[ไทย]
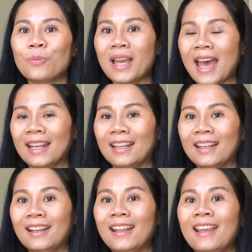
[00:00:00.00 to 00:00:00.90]
สบการณ์
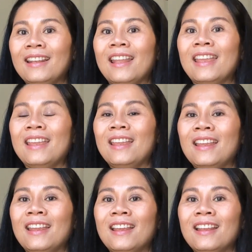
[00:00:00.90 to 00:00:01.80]
ใน
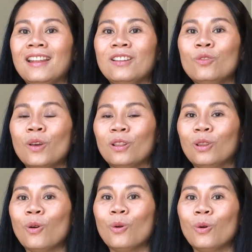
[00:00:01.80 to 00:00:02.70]
ส่วนโต